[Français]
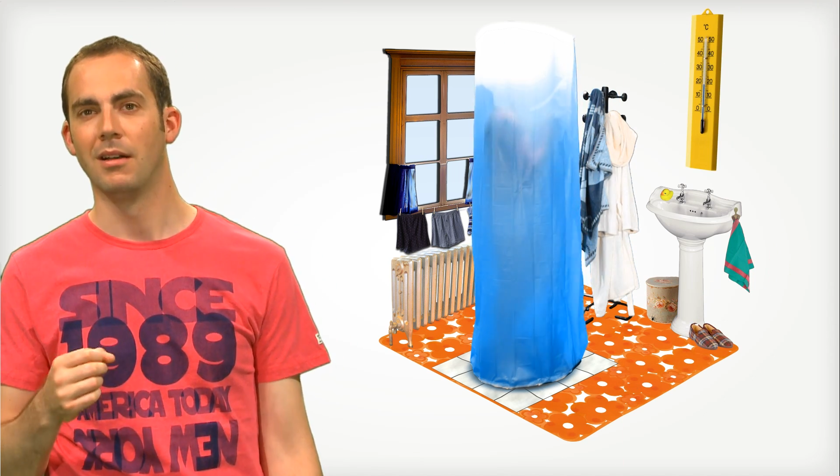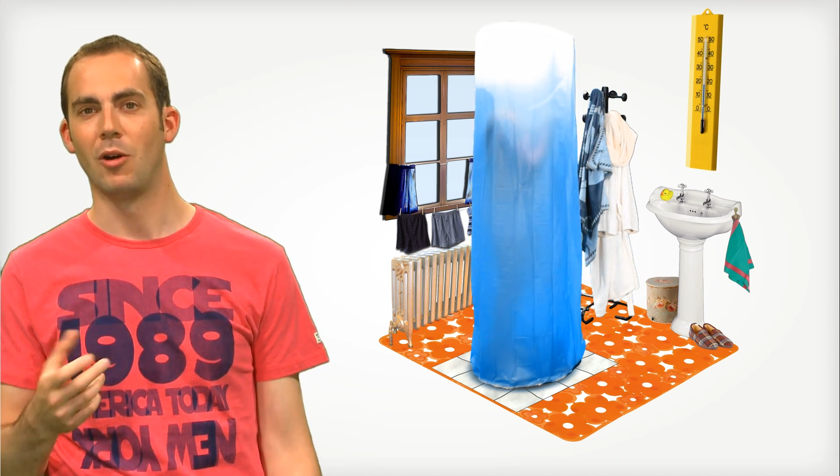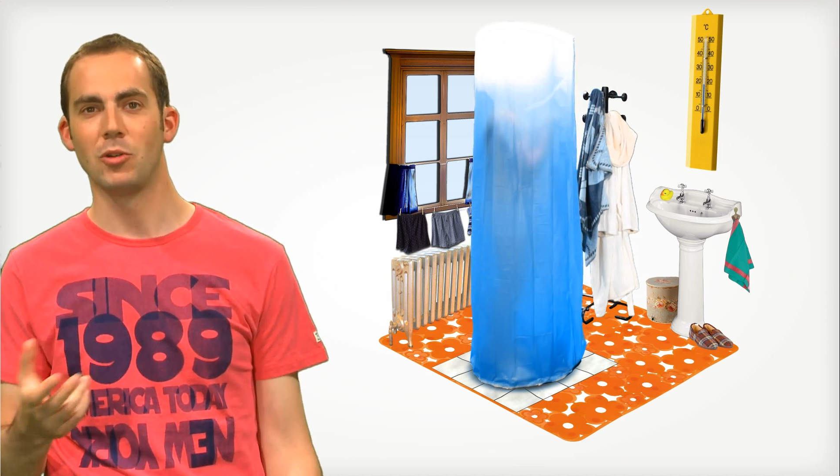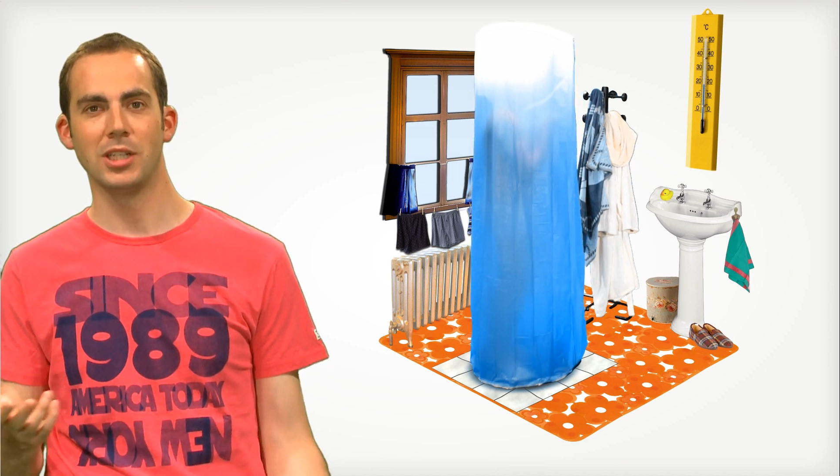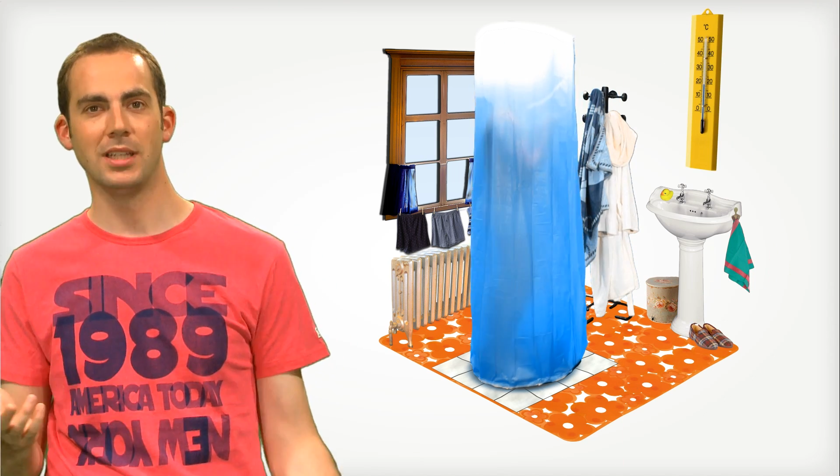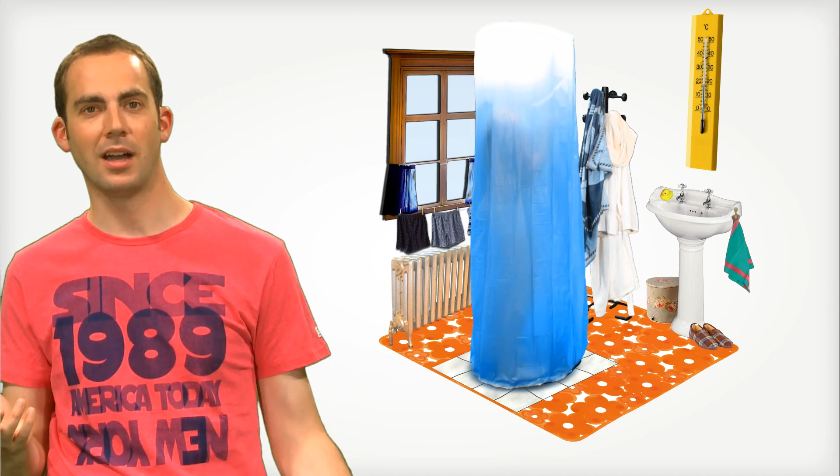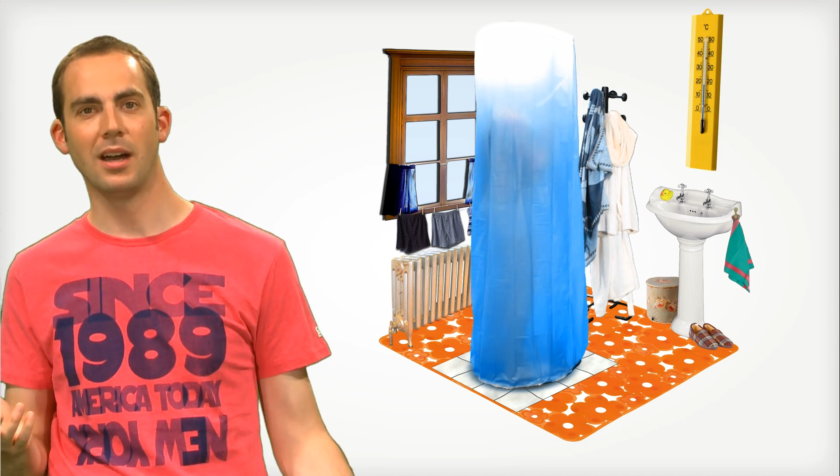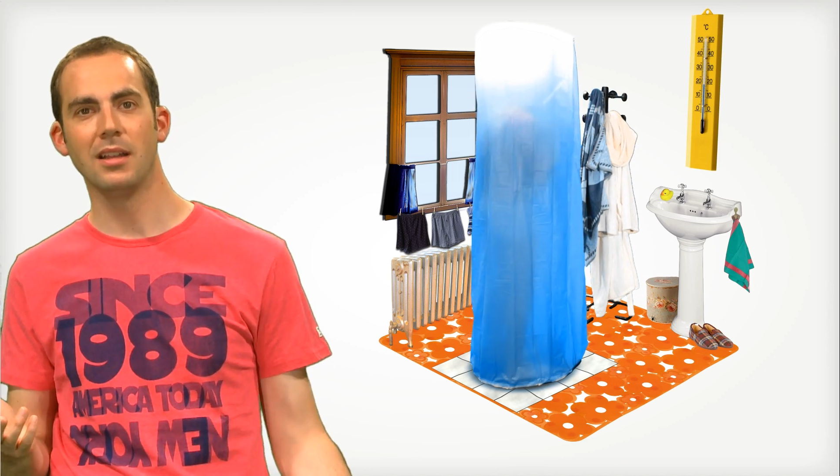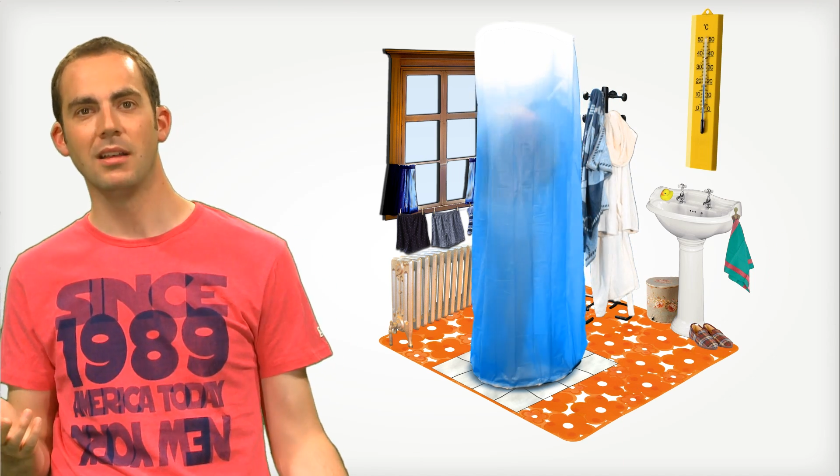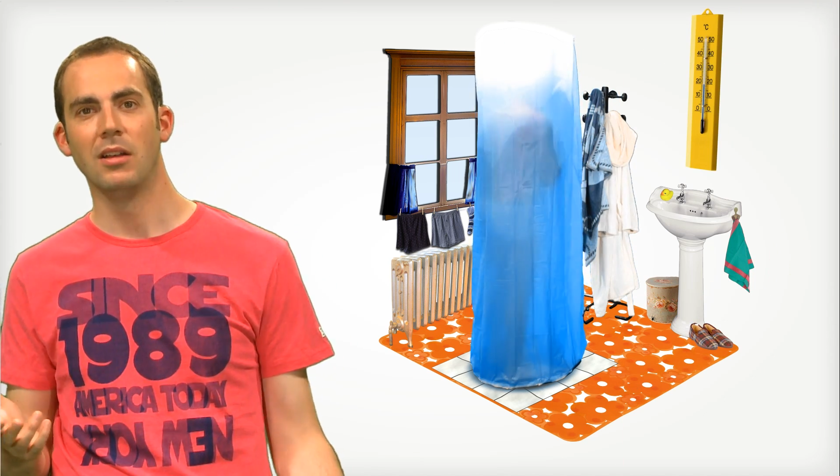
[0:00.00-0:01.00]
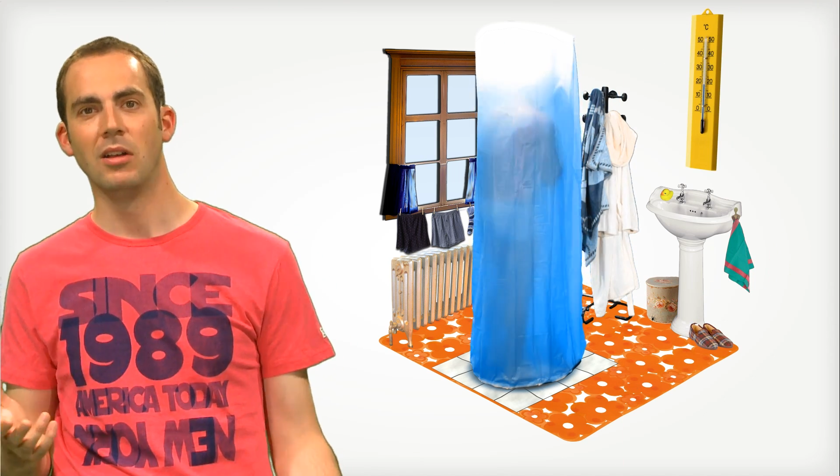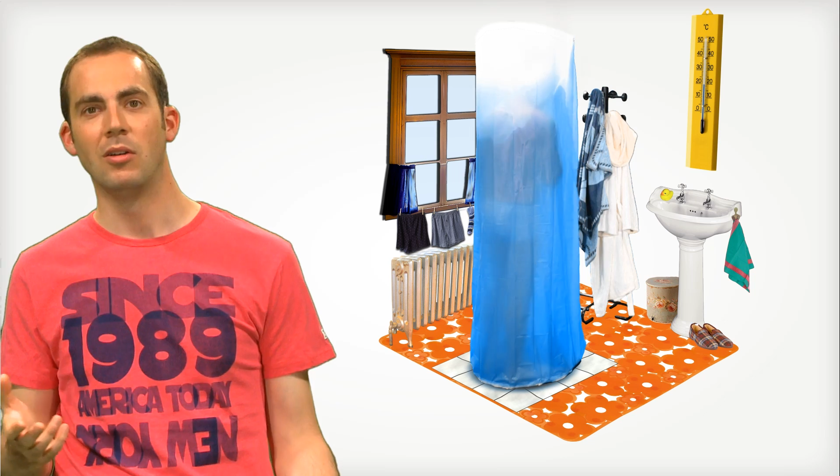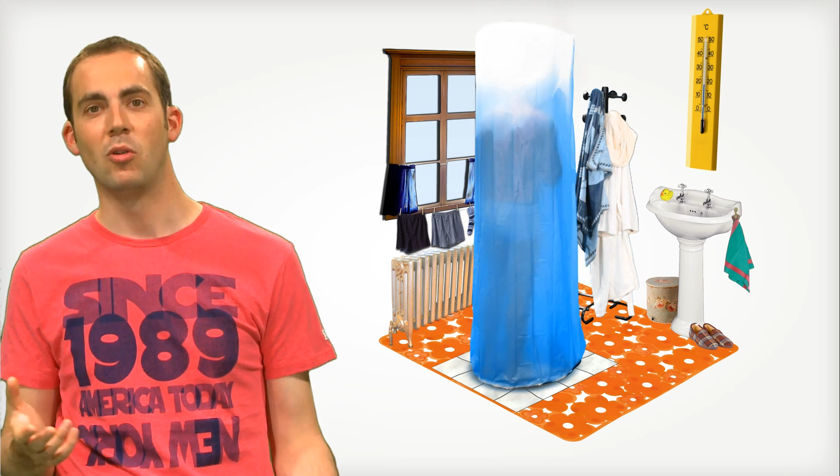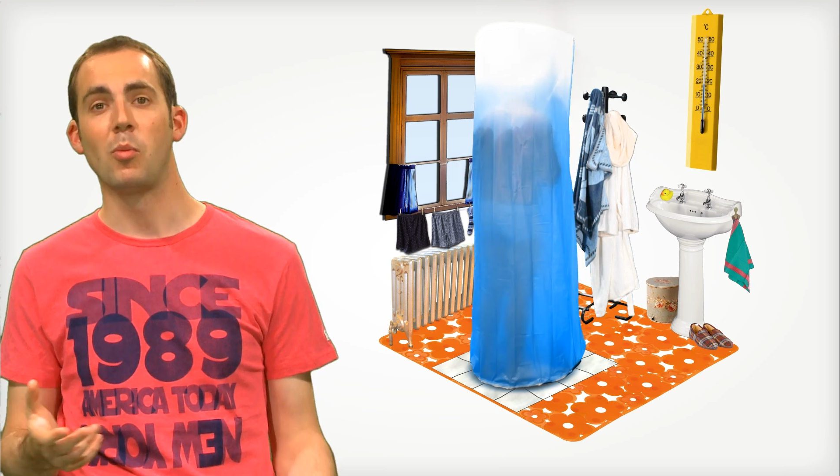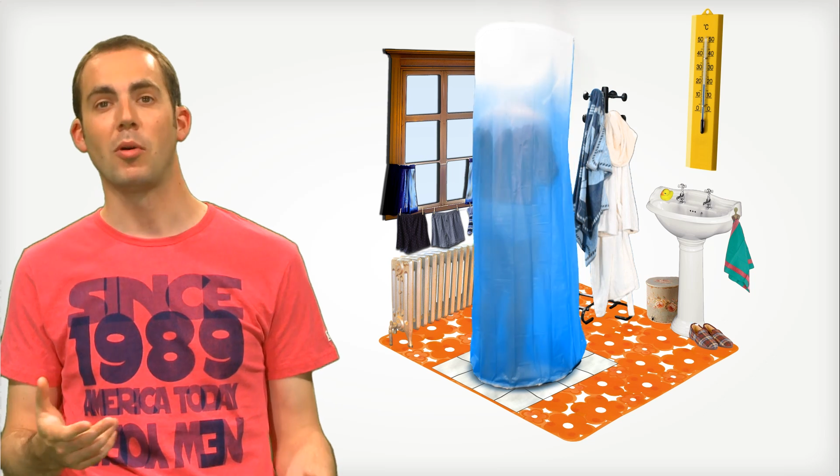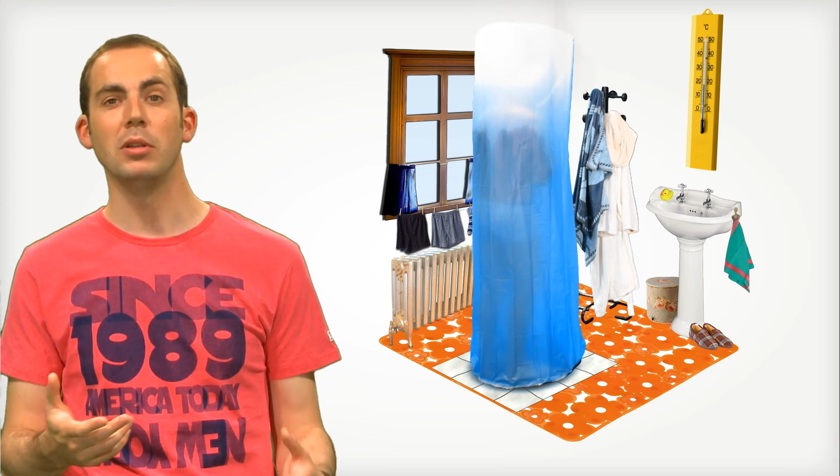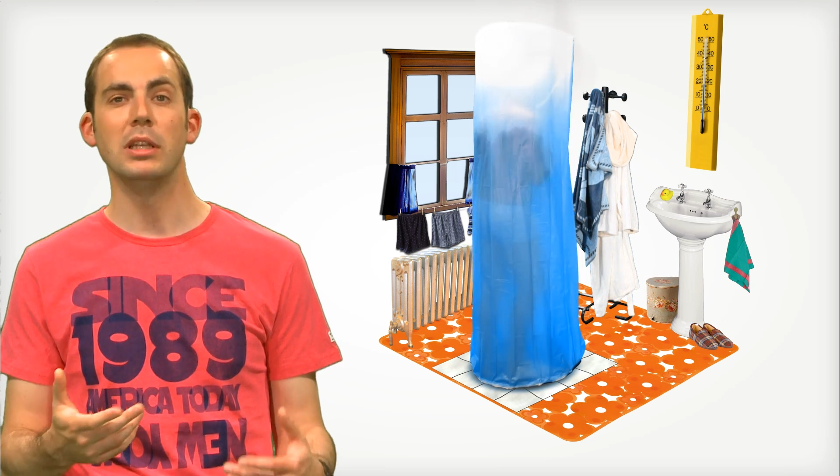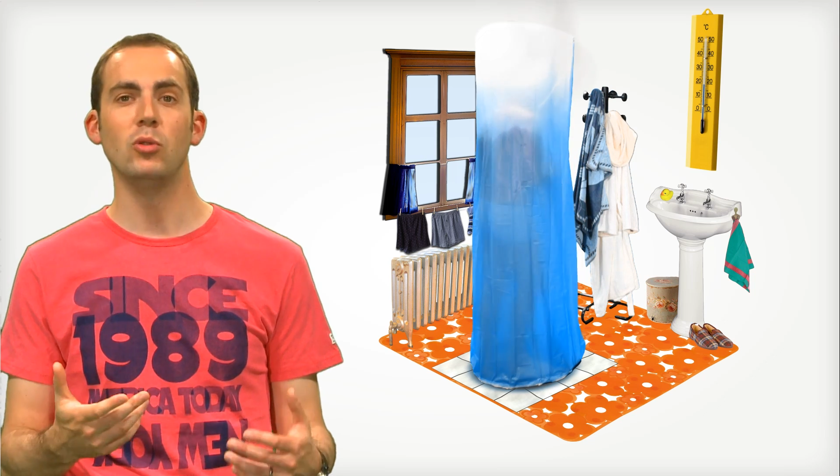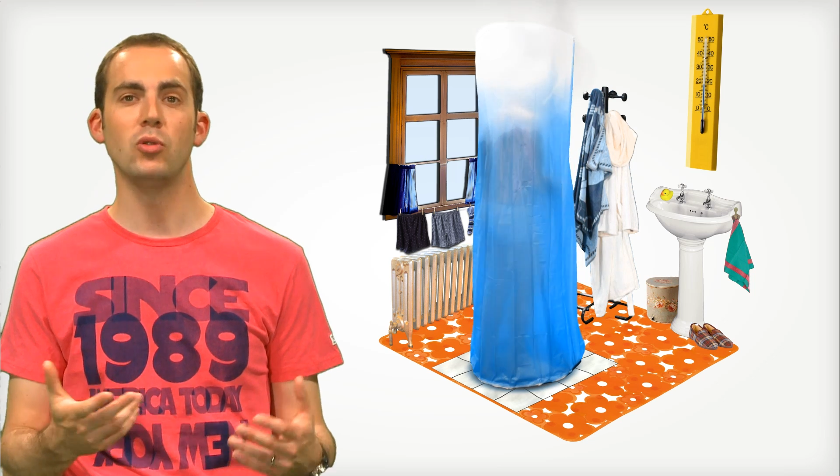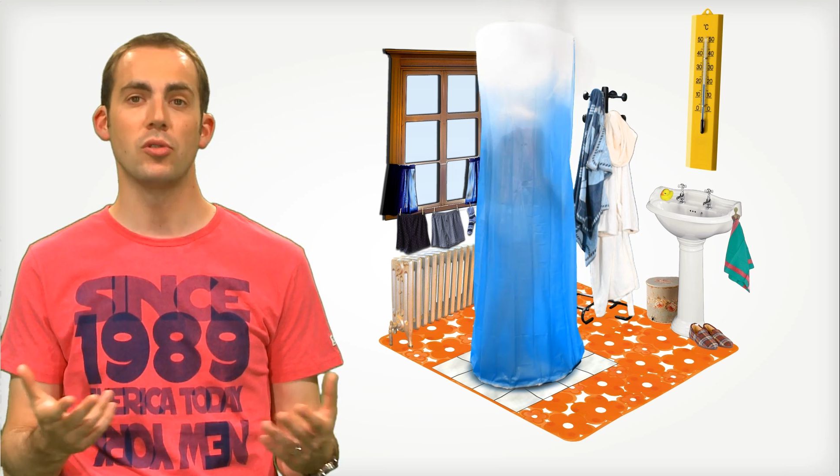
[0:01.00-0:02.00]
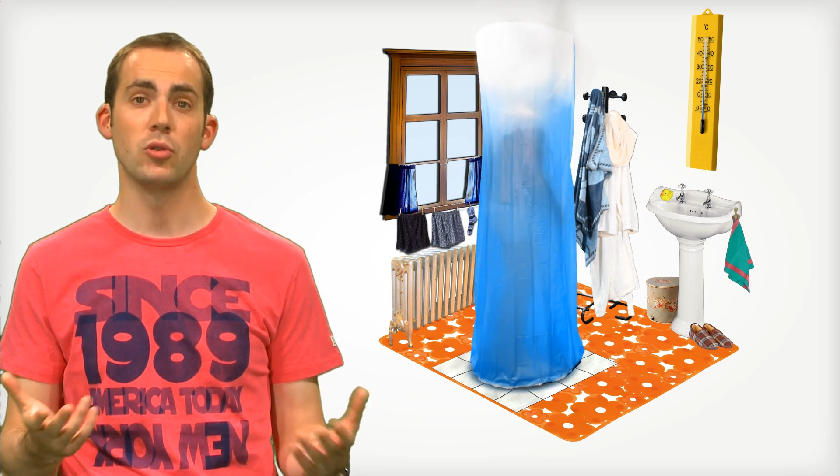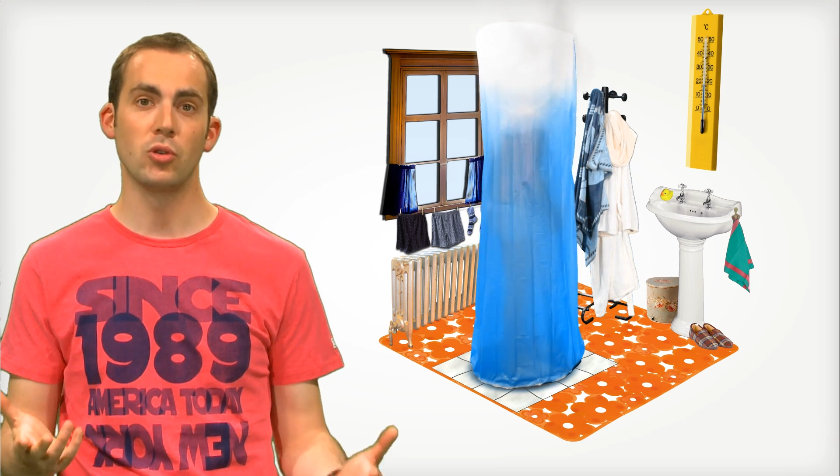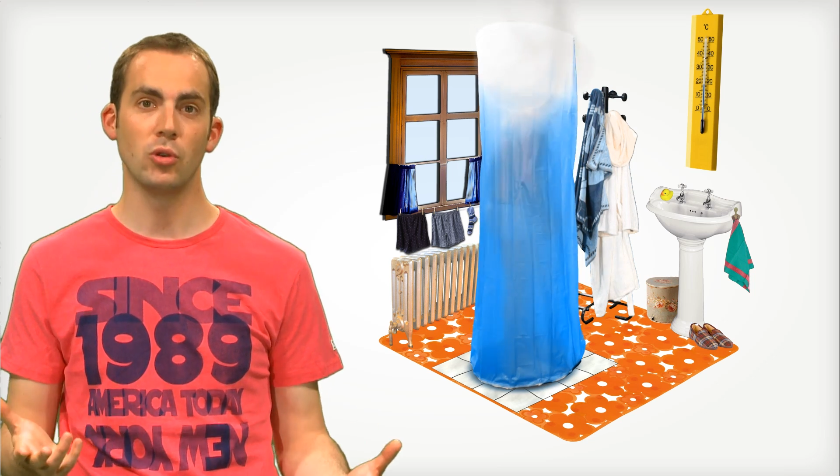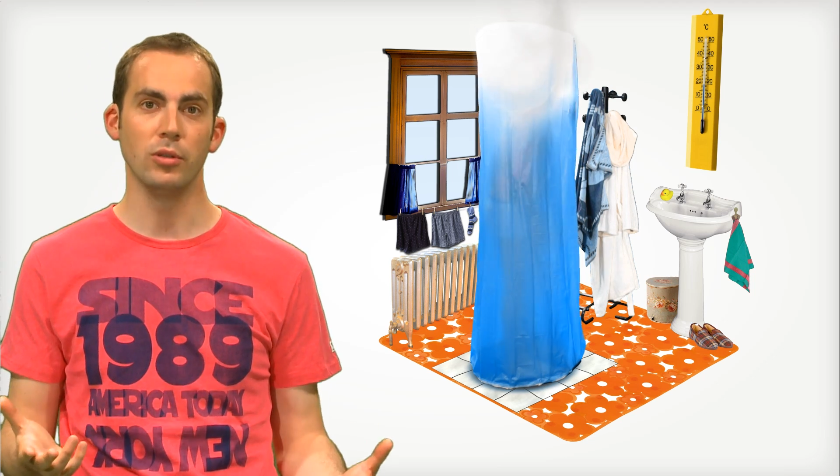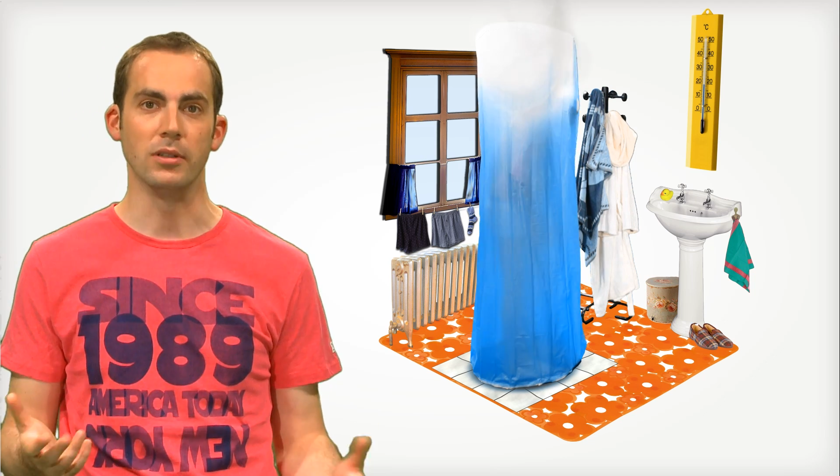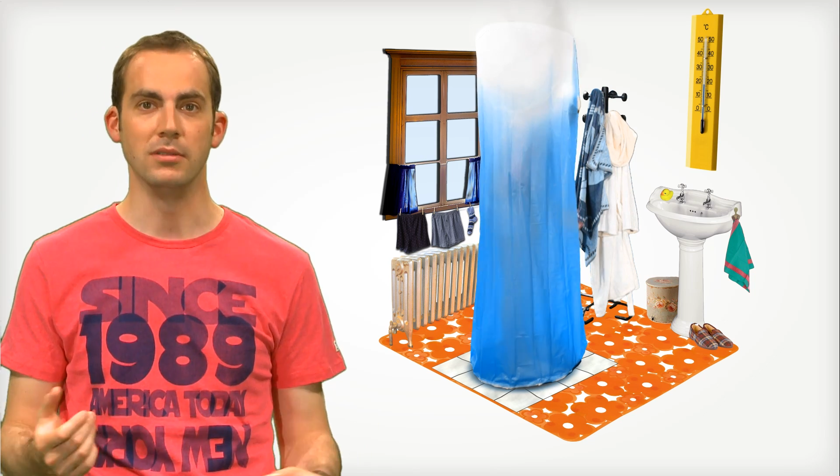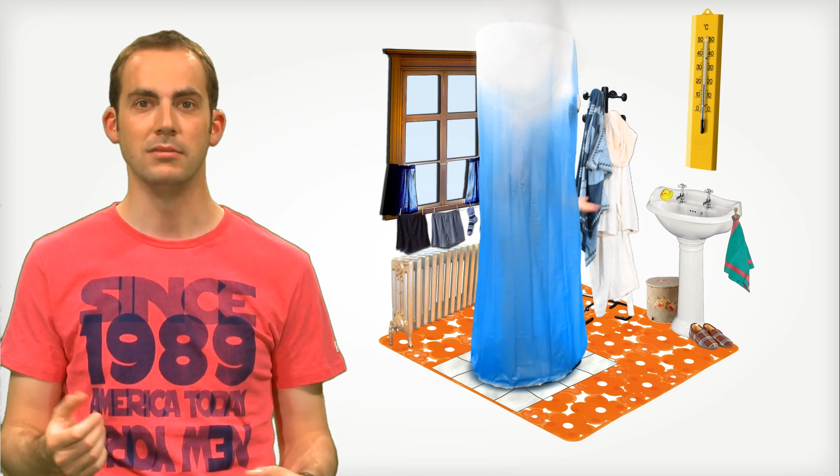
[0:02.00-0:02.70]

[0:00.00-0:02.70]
En général, on prend des douches chaudes